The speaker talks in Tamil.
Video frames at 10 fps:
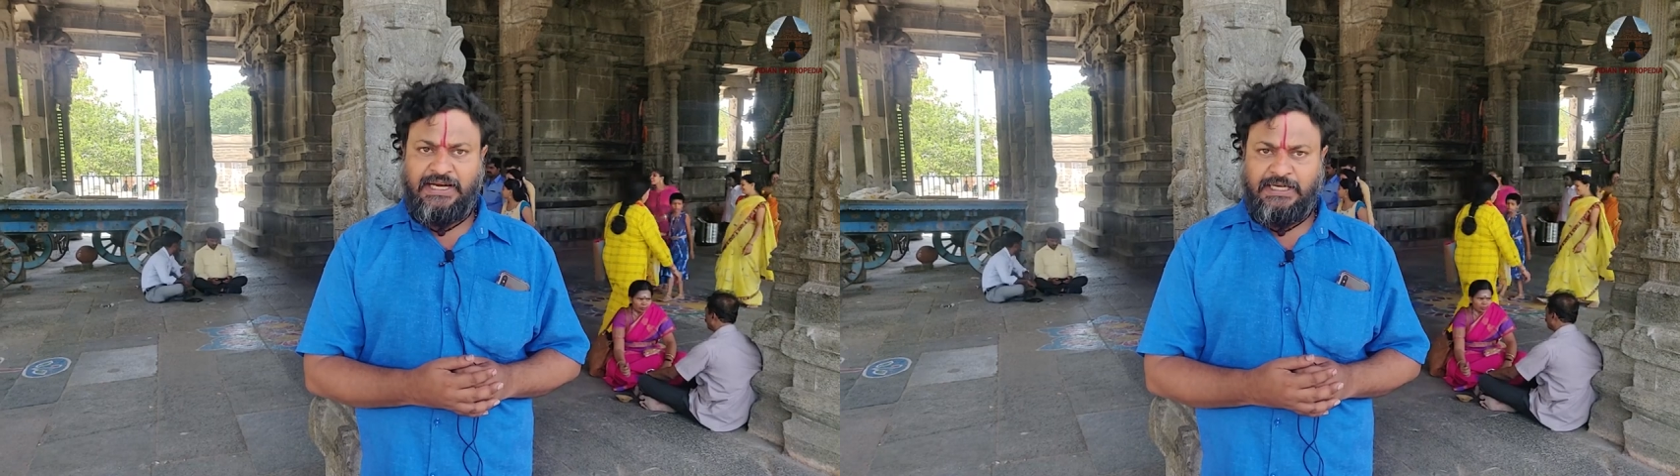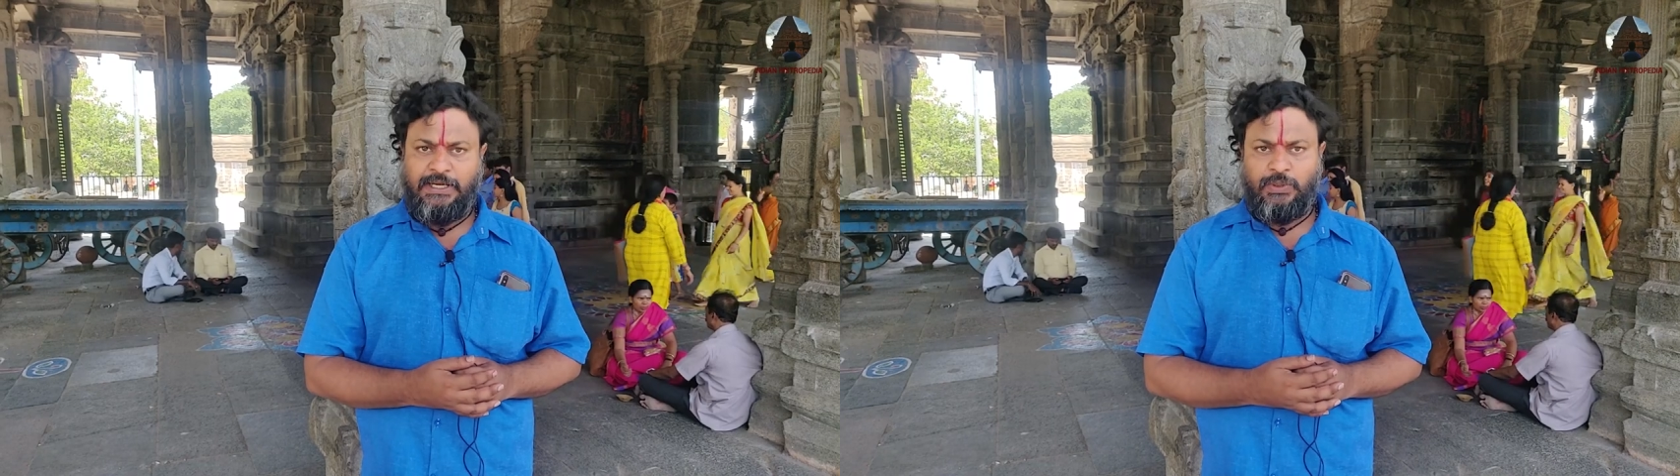
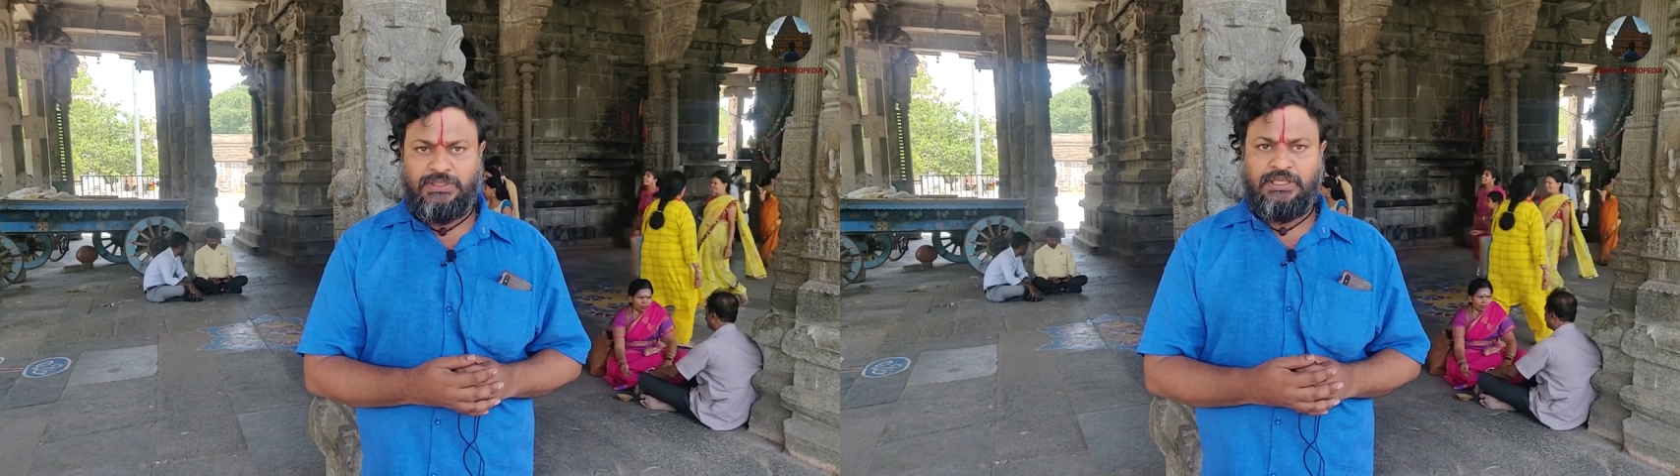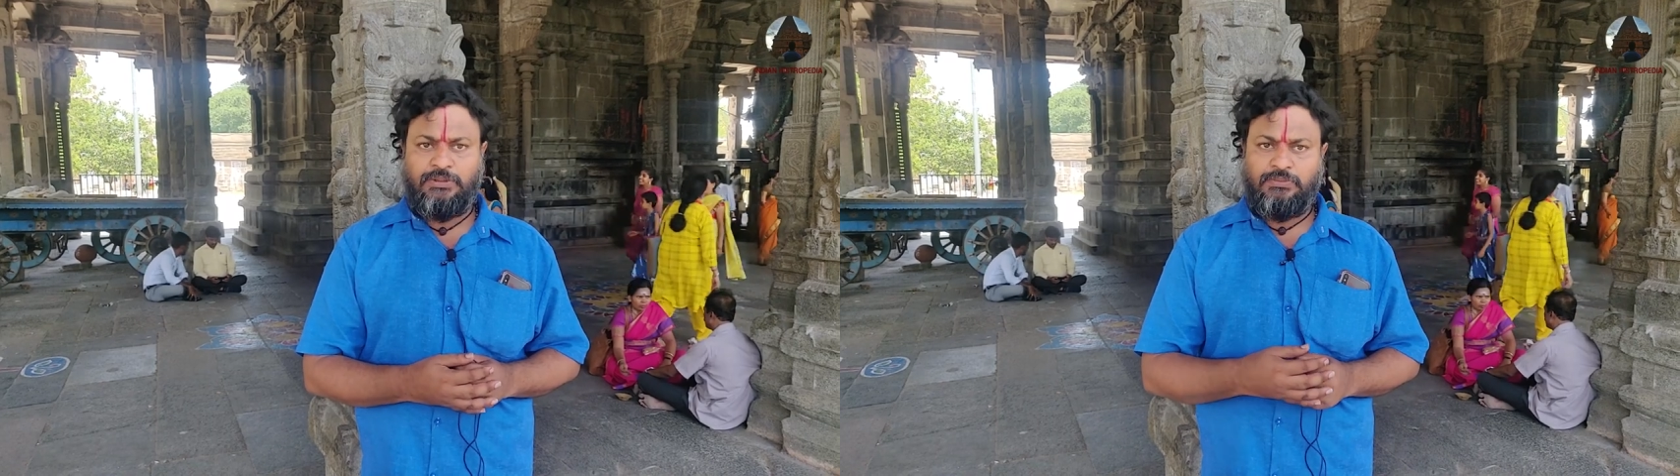ஈட்டி
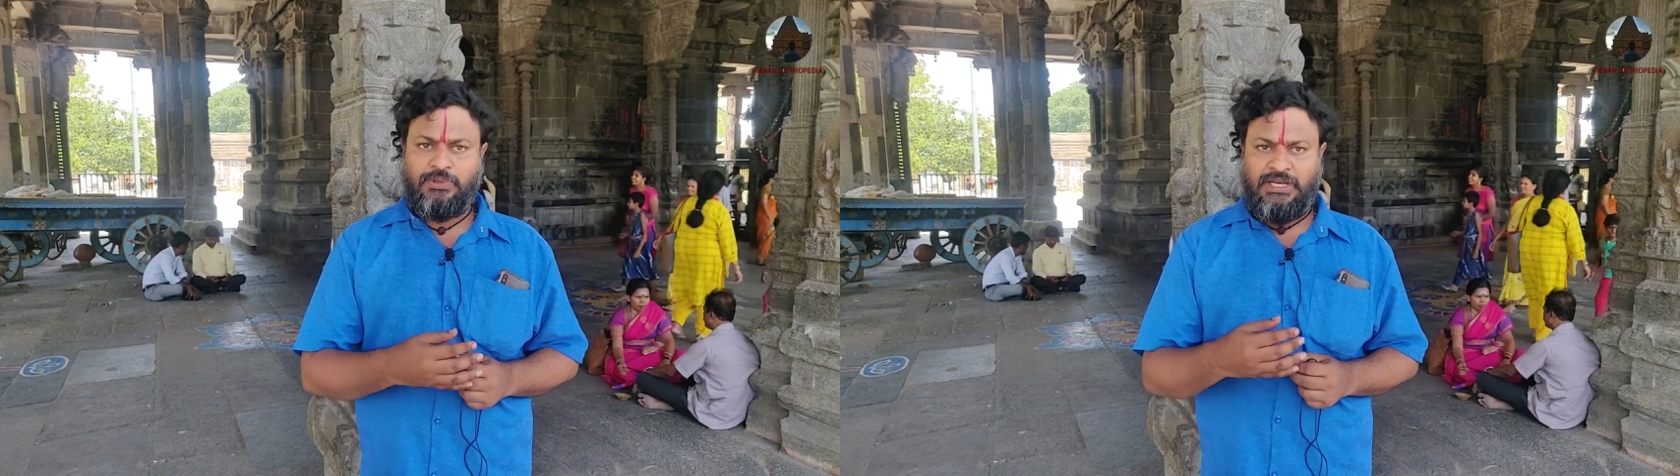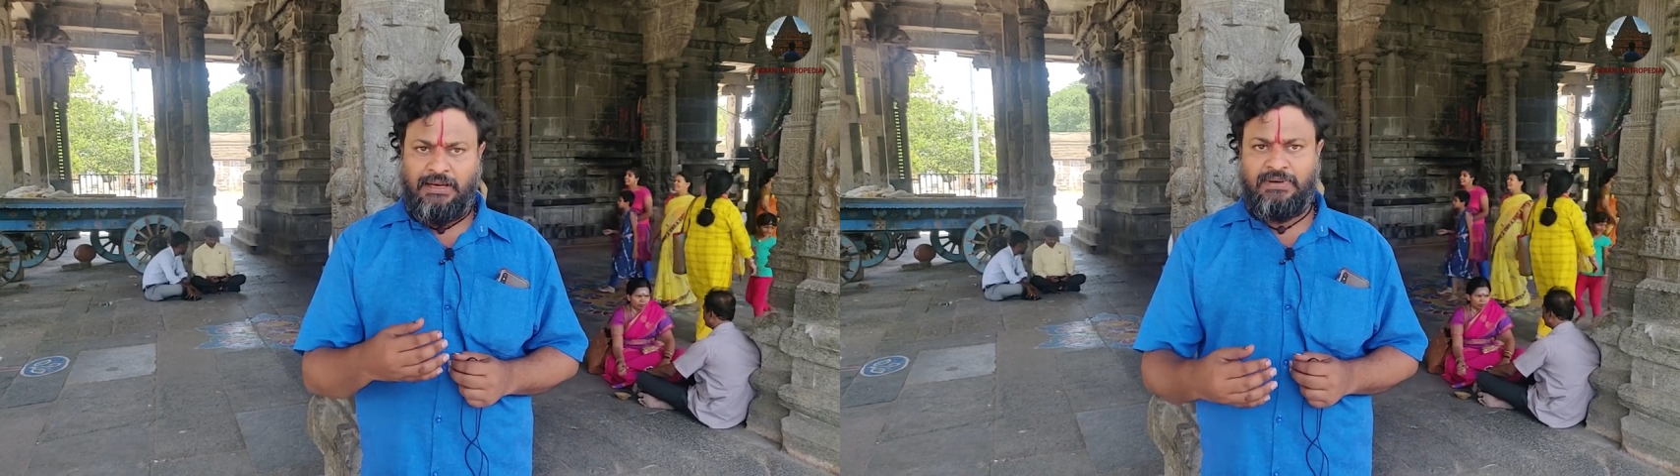கொடுத்ததும்
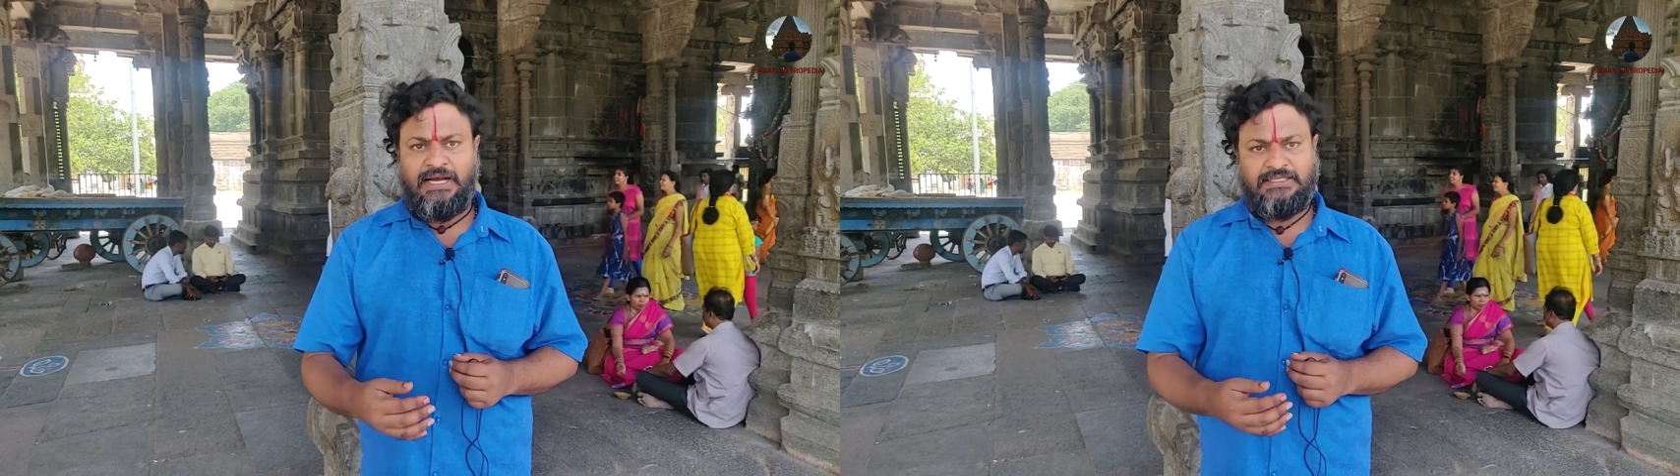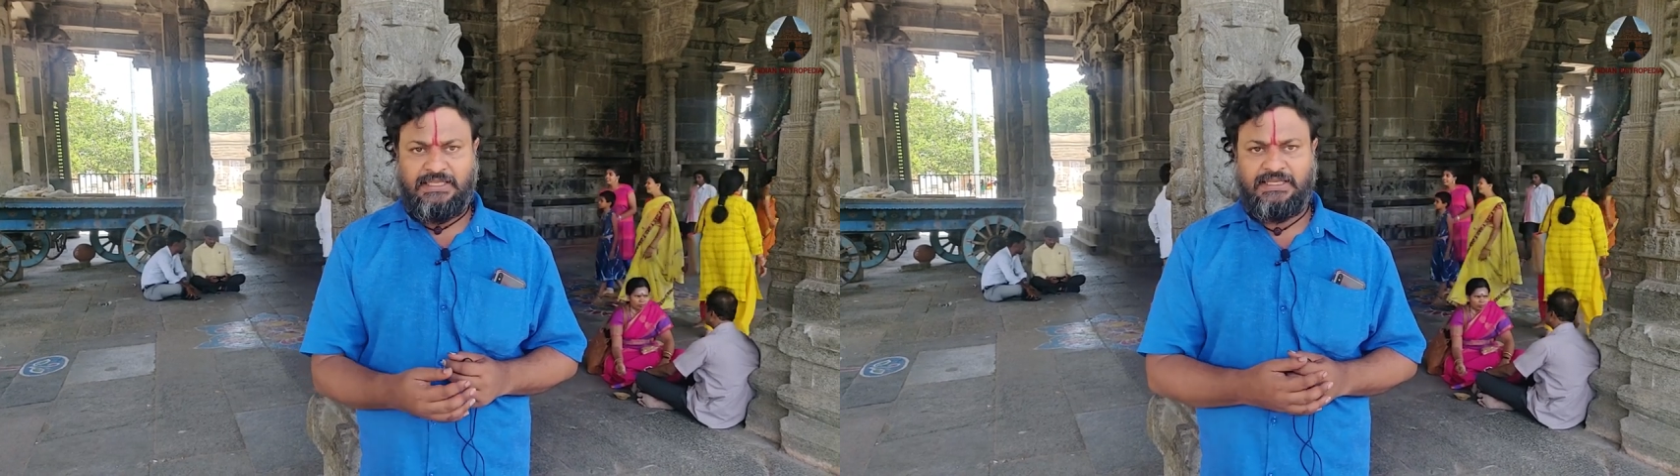முதலாம்
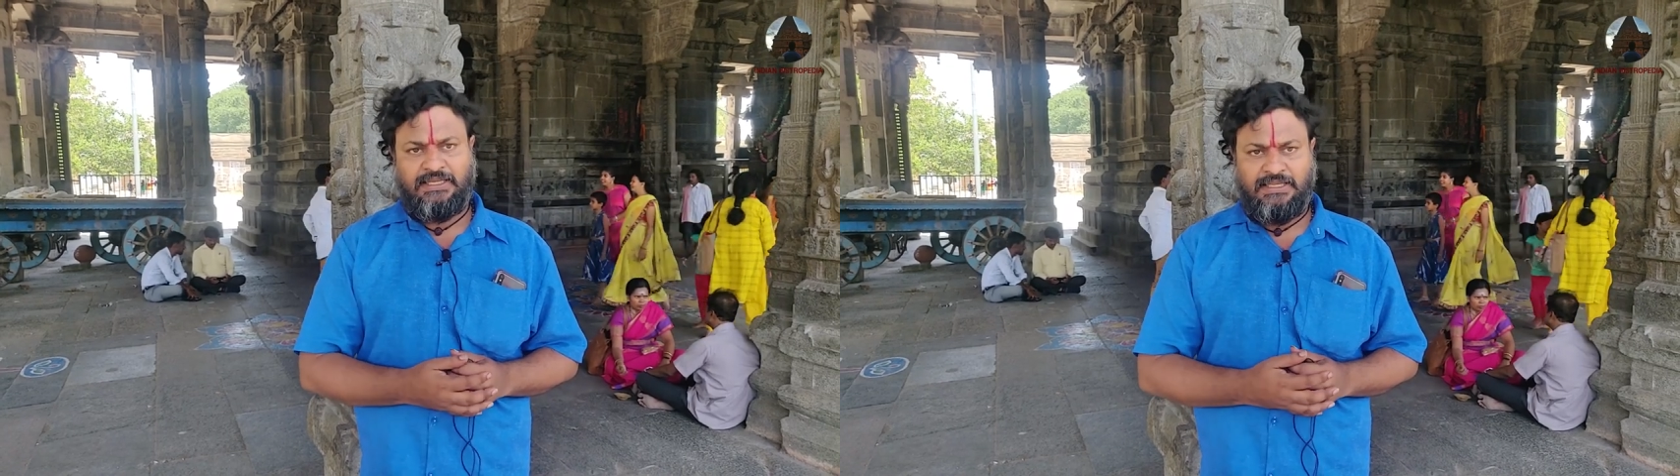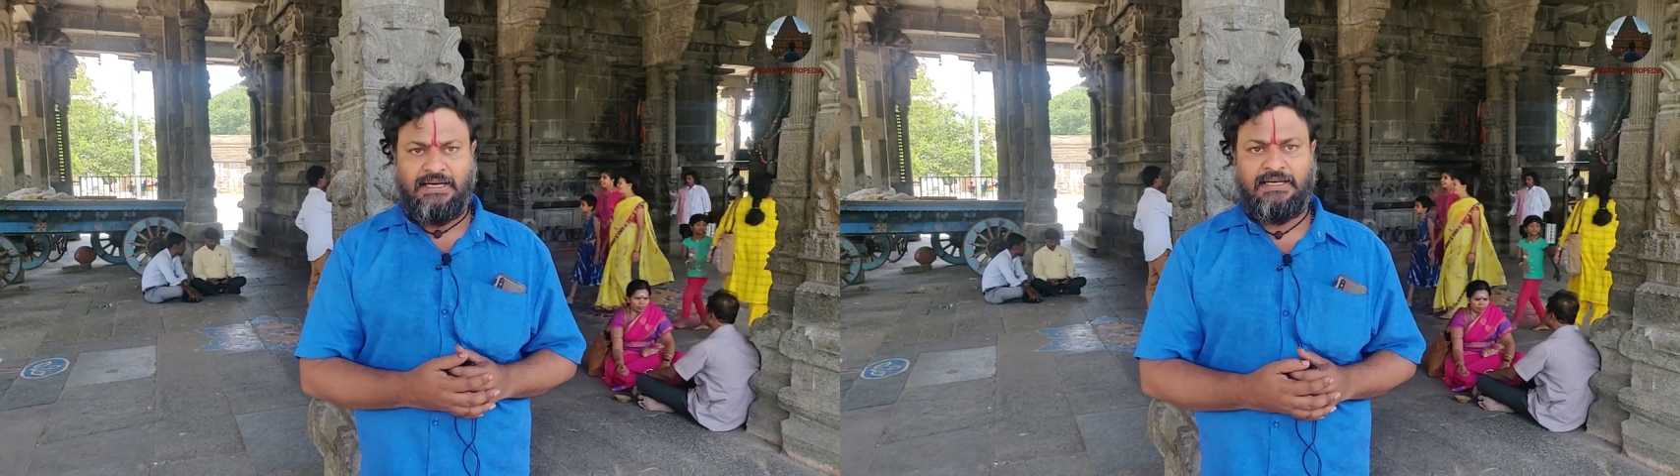
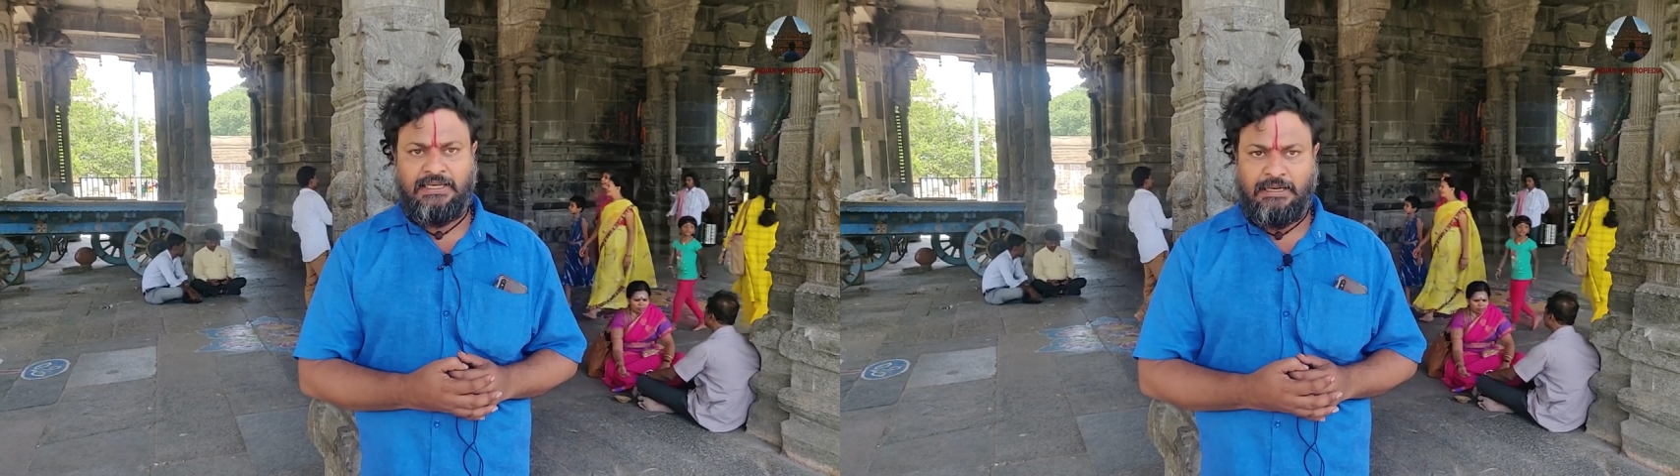ராஜேந்திரன் தான்